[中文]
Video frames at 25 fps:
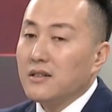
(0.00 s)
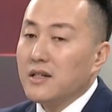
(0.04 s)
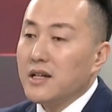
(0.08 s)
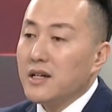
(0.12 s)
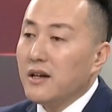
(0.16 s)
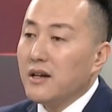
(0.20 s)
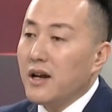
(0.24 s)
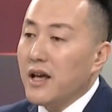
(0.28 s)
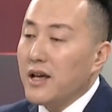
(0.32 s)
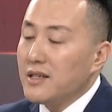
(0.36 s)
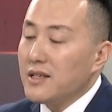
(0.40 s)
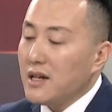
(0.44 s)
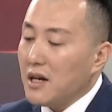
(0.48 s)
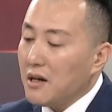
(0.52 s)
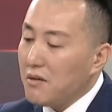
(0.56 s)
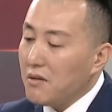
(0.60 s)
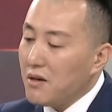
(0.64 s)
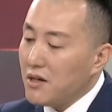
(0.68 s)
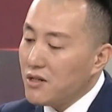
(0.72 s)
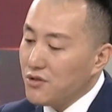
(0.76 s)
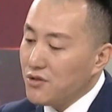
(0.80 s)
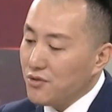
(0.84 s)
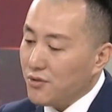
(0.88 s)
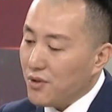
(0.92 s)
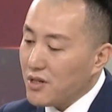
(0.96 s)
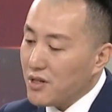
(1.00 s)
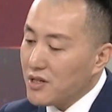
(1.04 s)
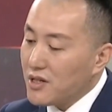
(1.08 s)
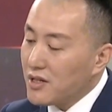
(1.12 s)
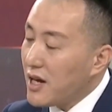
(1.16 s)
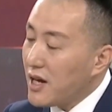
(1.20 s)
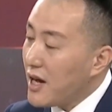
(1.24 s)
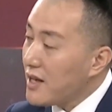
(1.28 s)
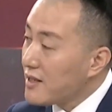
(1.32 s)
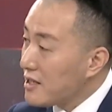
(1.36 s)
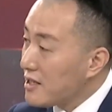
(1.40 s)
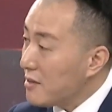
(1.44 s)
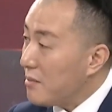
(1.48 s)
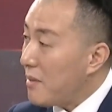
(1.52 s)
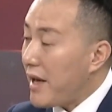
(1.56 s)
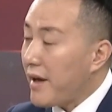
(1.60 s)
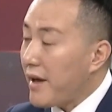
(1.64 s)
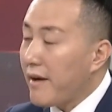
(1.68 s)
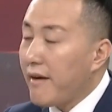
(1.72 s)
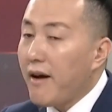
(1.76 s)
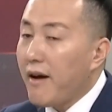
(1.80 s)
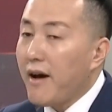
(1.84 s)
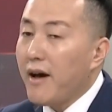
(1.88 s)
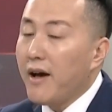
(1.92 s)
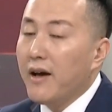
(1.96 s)
这个来讲的话，主要是看怎么来
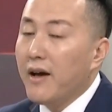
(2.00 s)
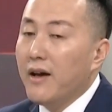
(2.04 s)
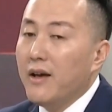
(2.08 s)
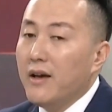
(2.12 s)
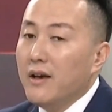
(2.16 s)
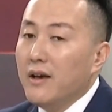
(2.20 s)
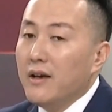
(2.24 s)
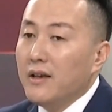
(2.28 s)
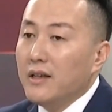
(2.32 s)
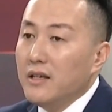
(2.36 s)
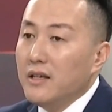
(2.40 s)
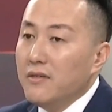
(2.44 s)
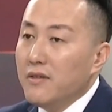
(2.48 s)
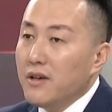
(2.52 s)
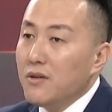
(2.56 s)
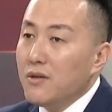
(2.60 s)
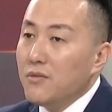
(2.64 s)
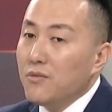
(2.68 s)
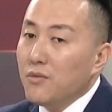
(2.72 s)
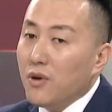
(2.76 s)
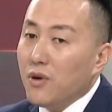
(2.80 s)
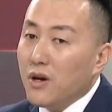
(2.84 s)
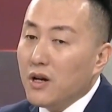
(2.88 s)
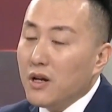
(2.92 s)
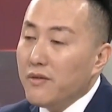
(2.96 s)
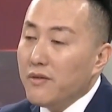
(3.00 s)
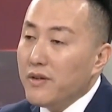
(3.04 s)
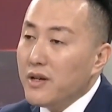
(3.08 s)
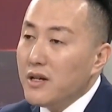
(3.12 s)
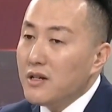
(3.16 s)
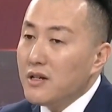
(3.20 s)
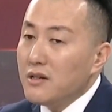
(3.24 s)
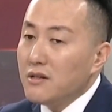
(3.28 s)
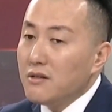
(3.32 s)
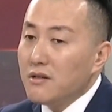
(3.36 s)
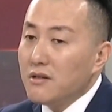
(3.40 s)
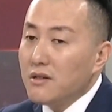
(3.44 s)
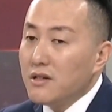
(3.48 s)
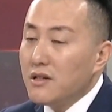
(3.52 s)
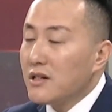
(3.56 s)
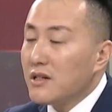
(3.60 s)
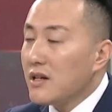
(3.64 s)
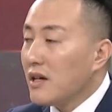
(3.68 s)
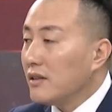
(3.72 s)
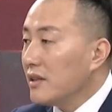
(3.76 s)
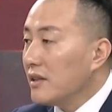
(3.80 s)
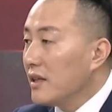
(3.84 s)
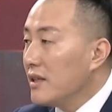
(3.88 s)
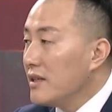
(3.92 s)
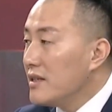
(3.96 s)
看，因为我认为市
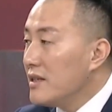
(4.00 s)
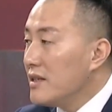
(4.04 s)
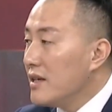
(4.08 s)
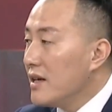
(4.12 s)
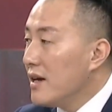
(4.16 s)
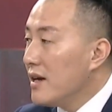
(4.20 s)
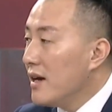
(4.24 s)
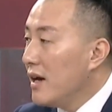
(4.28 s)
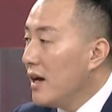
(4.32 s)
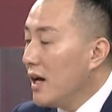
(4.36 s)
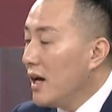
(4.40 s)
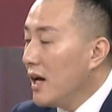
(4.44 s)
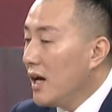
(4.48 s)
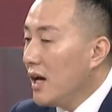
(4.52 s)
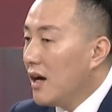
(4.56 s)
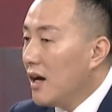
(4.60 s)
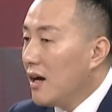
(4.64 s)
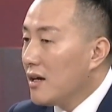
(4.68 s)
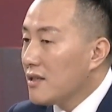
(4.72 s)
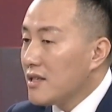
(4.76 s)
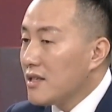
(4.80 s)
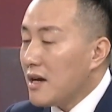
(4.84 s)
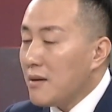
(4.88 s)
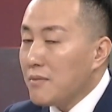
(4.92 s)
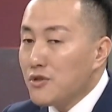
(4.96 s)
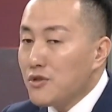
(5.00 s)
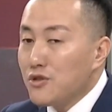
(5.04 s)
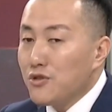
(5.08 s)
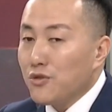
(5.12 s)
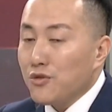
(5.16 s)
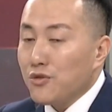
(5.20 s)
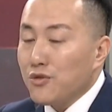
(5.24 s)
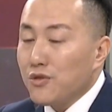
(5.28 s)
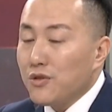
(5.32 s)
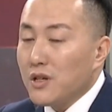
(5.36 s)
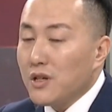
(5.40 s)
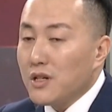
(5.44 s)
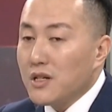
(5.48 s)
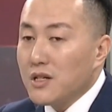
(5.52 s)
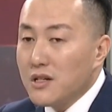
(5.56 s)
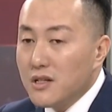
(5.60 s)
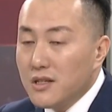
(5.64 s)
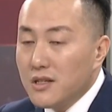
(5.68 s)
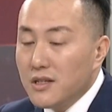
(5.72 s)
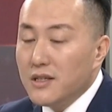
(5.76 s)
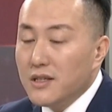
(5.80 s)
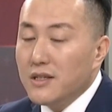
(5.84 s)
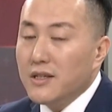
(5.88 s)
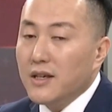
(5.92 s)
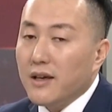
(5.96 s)
场的一些呃咱们所说的之
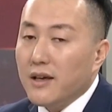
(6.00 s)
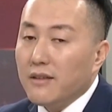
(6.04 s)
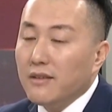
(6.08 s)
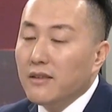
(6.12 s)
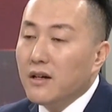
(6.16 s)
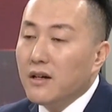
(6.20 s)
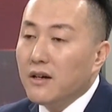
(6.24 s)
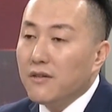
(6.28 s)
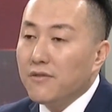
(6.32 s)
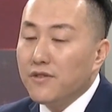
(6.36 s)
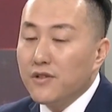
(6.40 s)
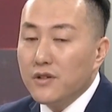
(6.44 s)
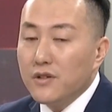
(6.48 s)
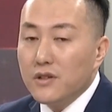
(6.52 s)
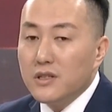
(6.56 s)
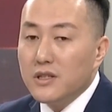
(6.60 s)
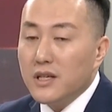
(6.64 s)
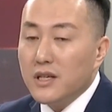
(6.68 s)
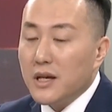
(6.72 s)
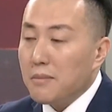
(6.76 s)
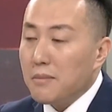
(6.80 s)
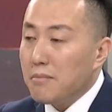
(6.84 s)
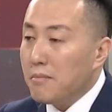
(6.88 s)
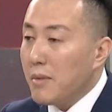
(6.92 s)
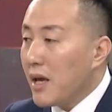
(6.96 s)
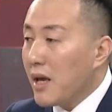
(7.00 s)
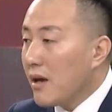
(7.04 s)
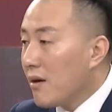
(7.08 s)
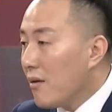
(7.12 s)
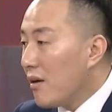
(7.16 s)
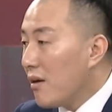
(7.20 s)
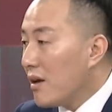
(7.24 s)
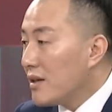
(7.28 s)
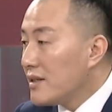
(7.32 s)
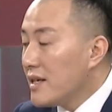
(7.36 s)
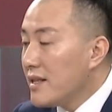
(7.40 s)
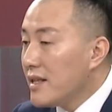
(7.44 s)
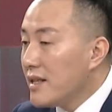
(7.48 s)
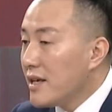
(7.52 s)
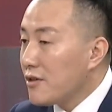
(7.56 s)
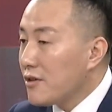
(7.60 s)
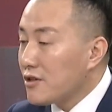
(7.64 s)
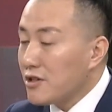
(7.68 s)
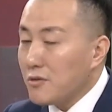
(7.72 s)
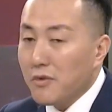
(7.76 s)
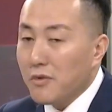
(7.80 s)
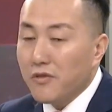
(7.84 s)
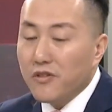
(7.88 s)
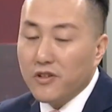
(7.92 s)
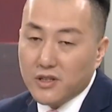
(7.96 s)
前的风险没有了，现在有
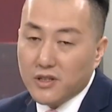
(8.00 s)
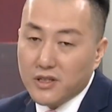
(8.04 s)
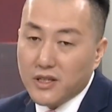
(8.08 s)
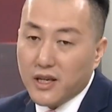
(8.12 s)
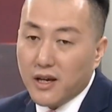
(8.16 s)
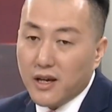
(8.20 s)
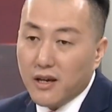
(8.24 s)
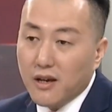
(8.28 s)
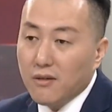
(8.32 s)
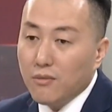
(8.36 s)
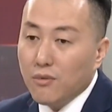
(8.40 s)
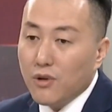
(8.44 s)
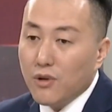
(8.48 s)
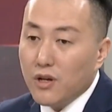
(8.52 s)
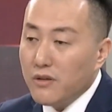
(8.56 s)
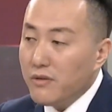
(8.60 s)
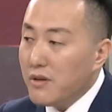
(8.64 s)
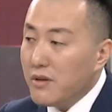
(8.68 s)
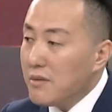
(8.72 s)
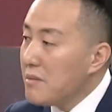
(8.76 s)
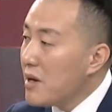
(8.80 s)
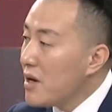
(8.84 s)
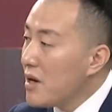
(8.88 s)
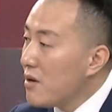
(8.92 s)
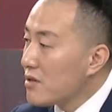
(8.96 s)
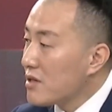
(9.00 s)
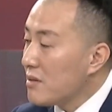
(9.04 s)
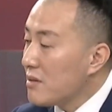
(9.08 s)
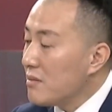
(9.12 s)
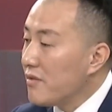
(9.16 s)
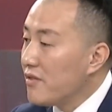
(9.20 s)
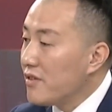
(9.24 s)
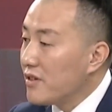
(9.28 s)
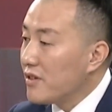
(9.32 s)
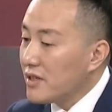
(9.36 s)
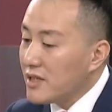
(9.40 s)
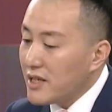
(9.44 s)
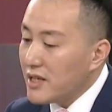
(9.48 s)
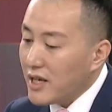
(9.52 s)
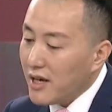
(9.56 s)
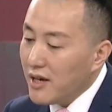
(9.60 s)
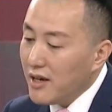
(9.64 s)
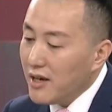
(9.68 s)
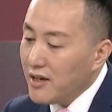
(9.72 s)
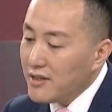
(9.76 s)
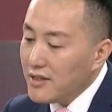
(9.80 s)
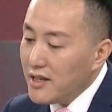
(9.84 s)
什么风险？我认为没有什么风险。